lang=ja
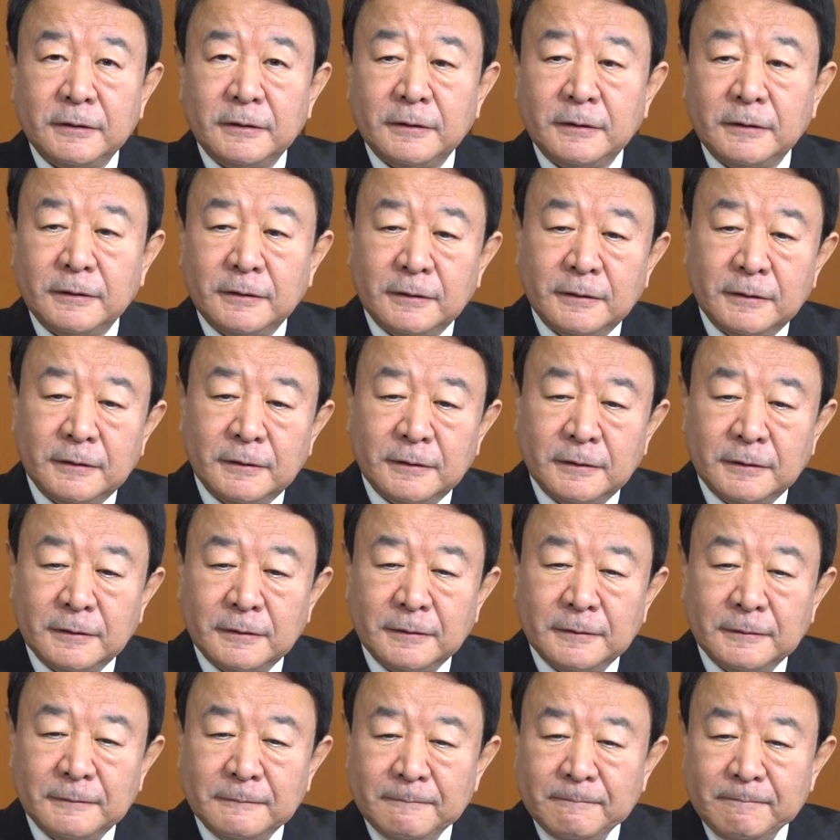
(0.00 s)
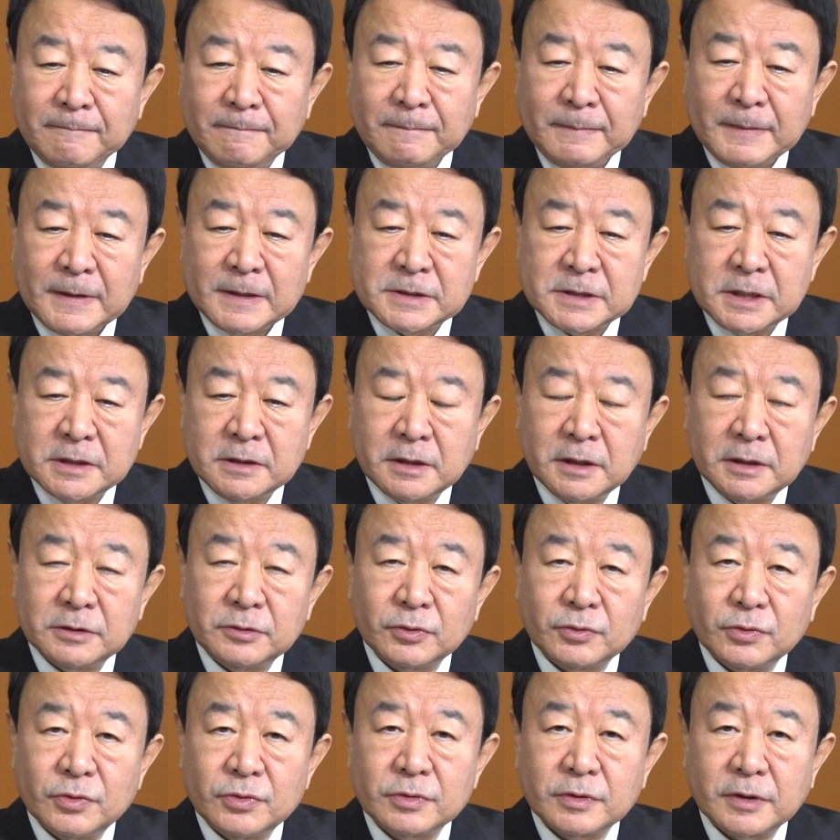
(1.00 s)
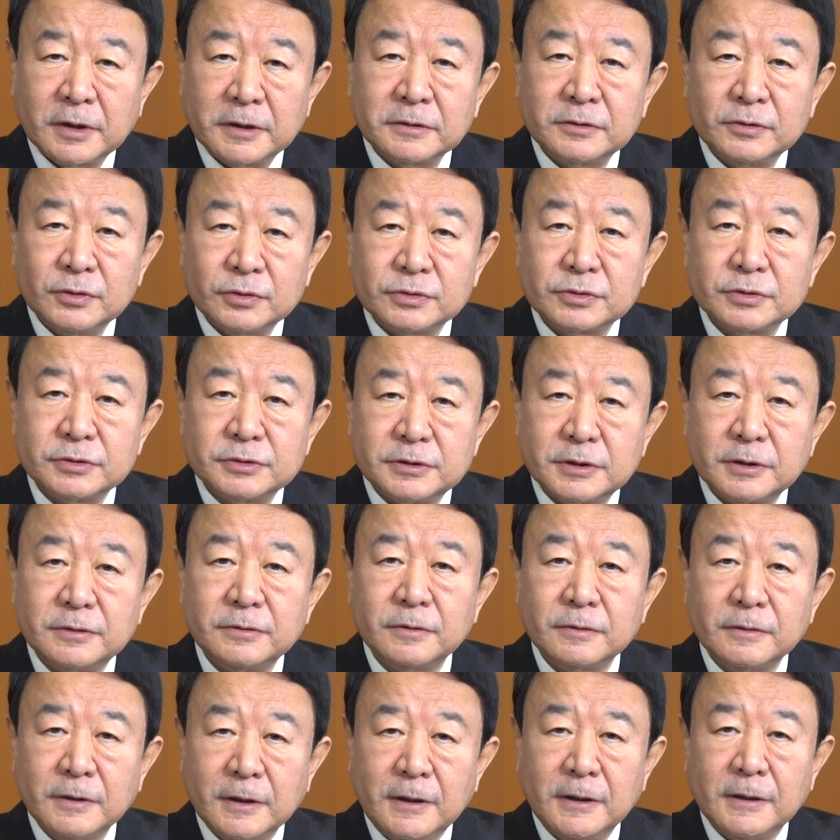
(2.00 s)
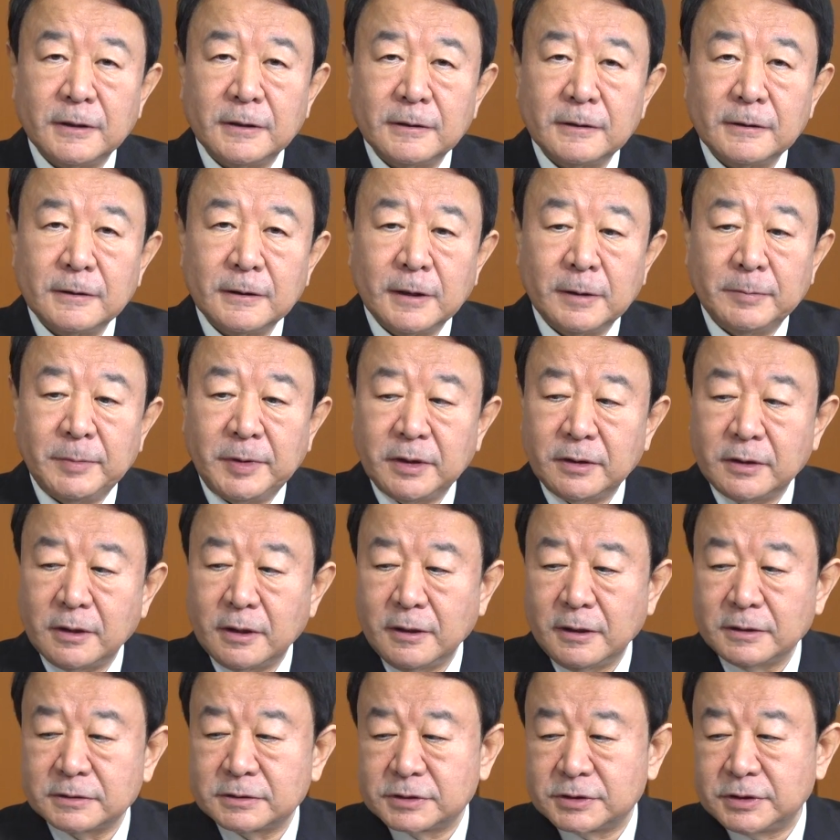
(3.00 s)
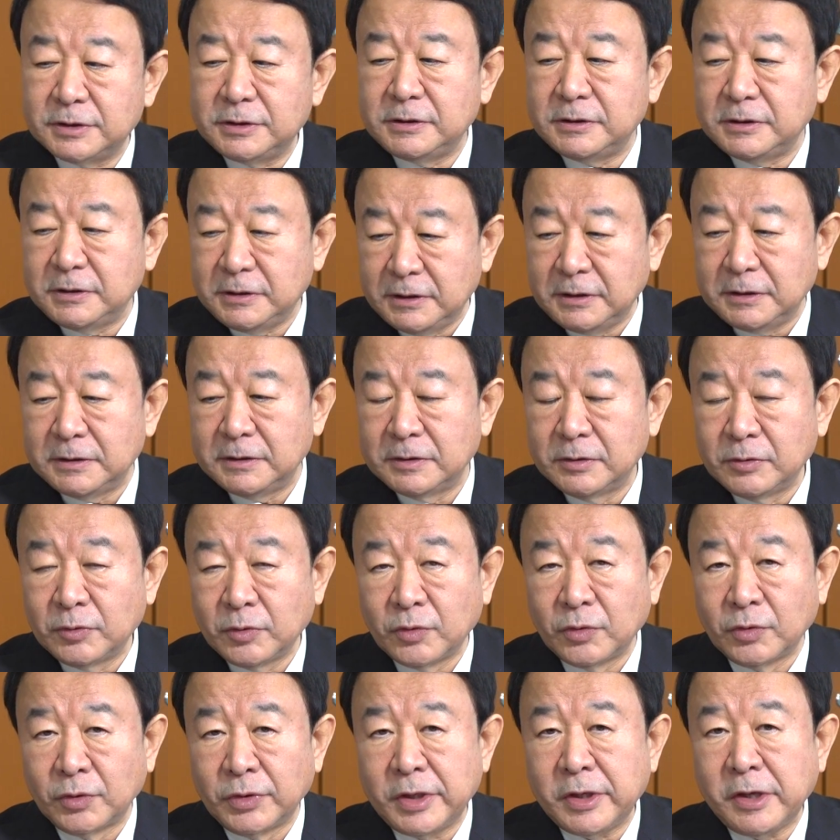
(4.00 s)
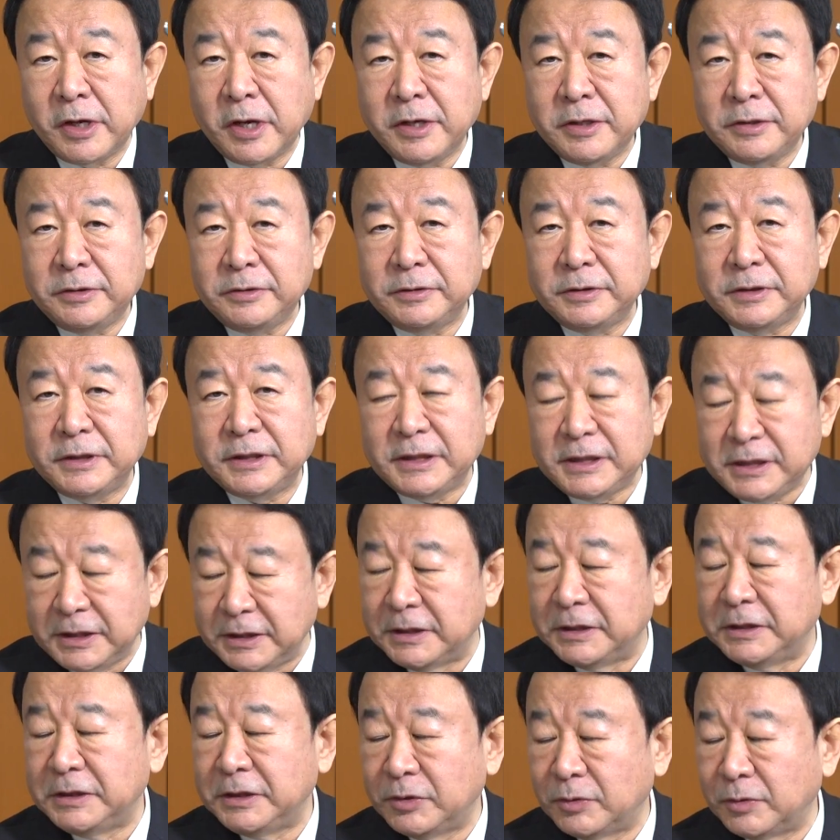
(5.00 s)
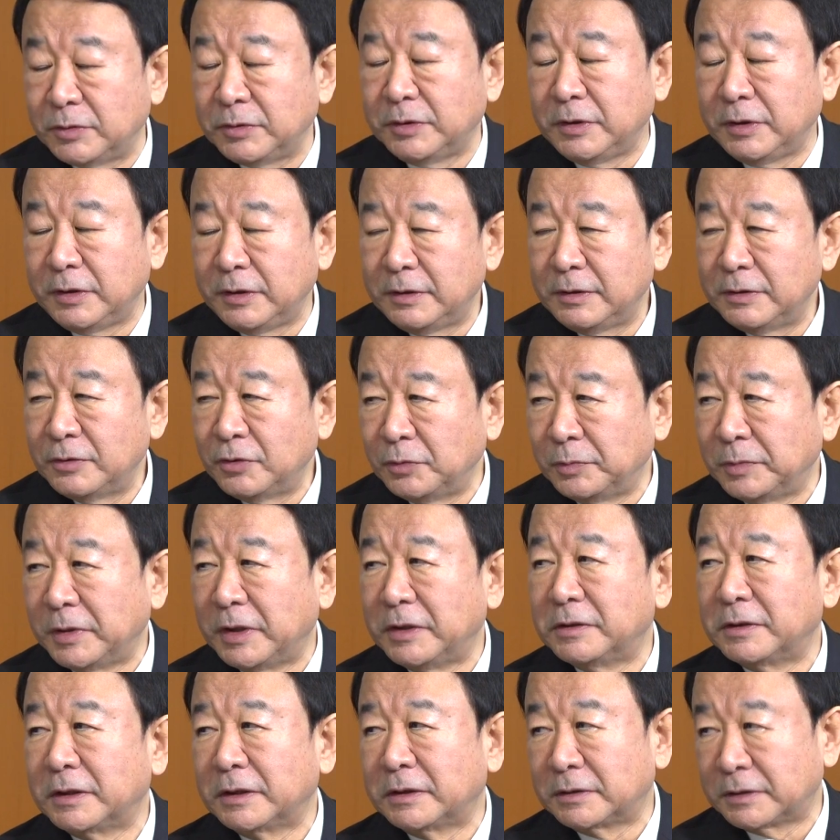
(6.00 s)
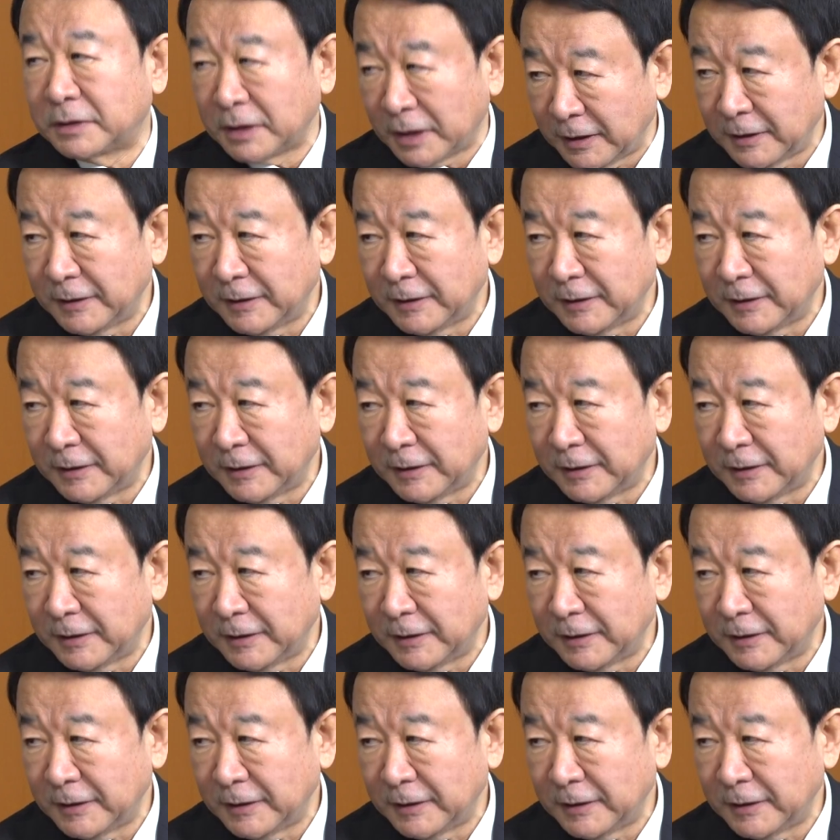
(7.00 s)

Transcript: えー、前回と今回共通してるのがアメリカがついにお願いに義に日本にお見えになった。